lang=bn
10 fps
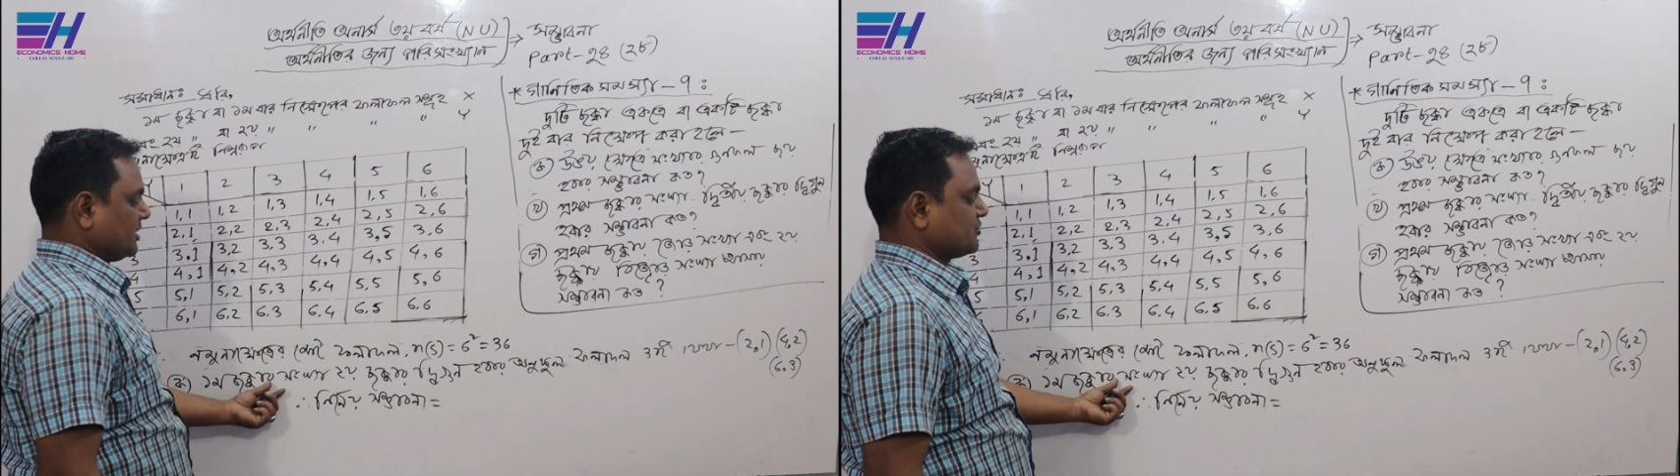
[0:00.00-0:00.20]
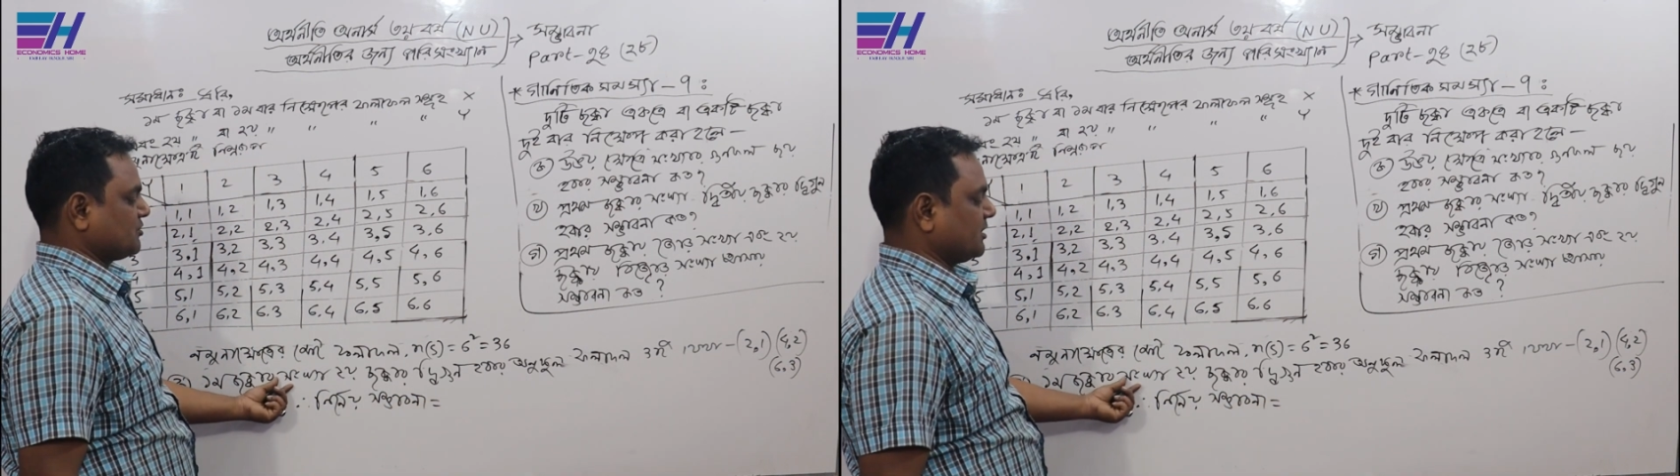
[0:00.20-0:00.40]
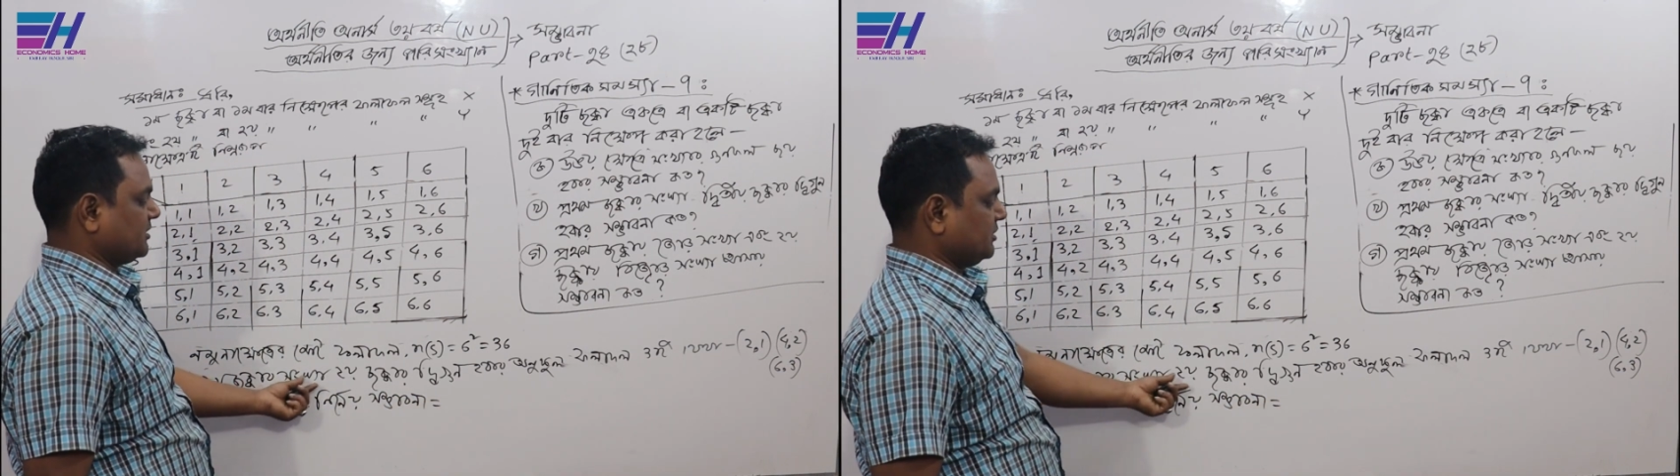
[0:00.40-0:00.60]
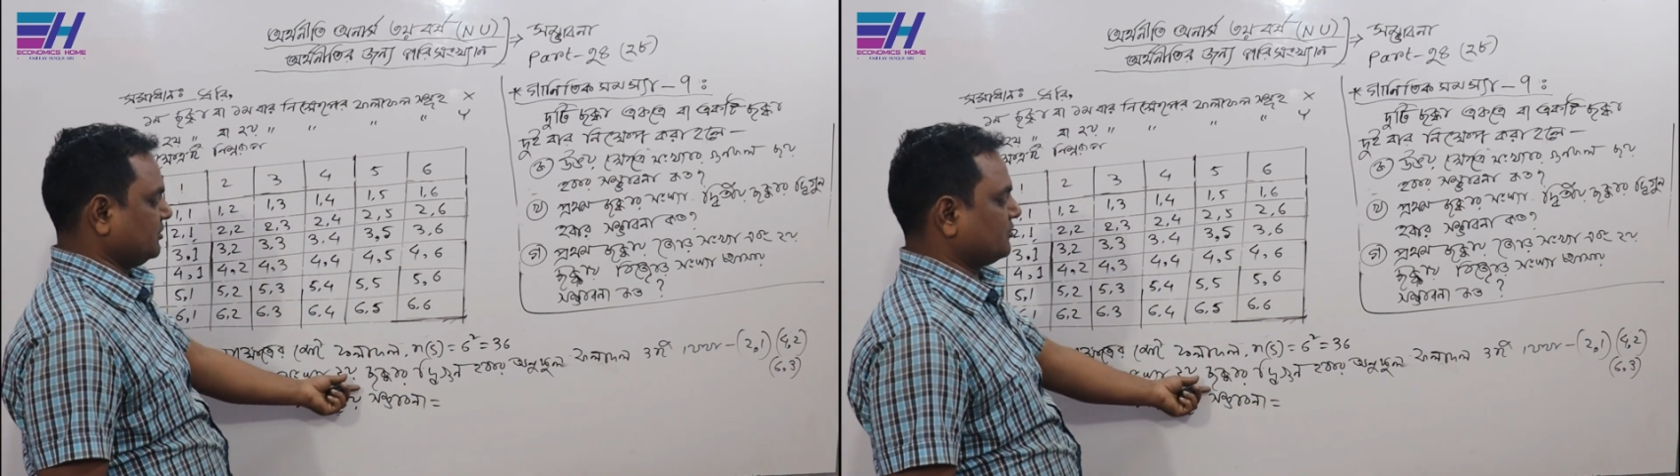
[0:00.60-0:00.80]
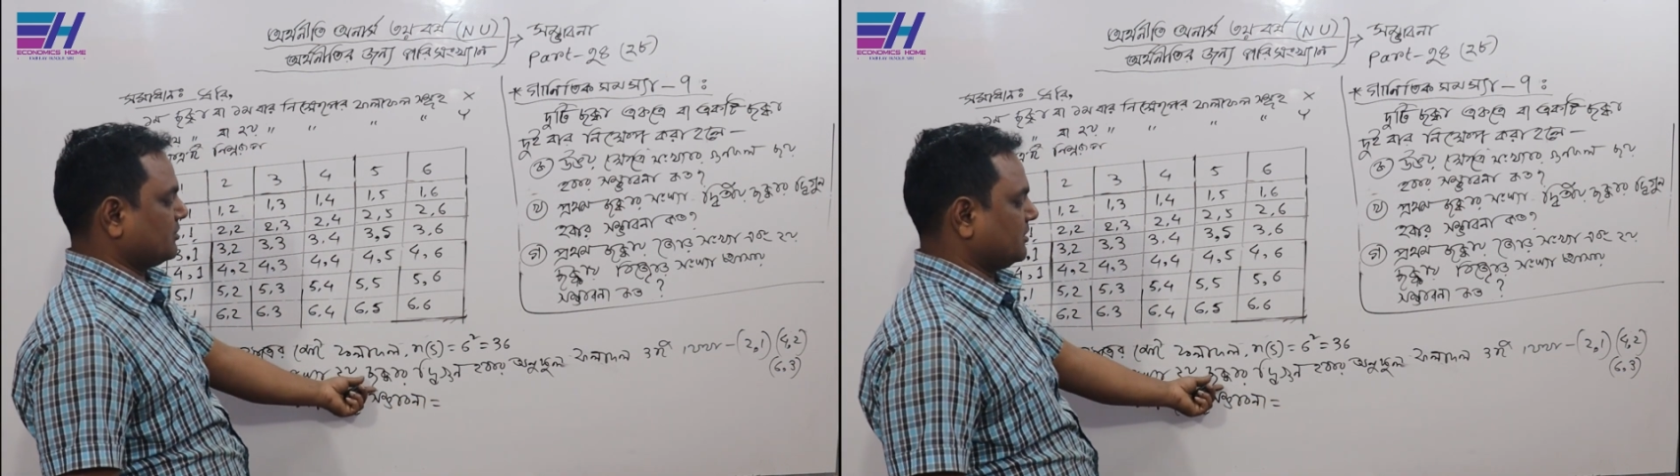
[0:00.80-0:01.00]
সক্কারের সংখ্যা
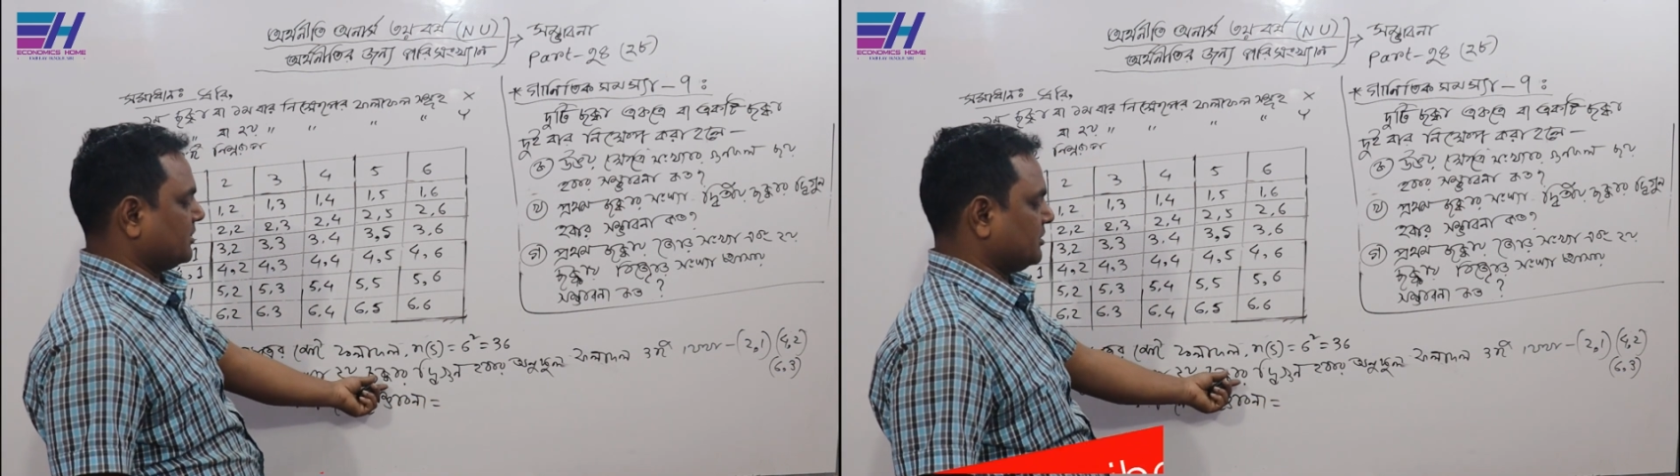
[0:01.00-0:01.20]
দ্বিতীয় সক্কার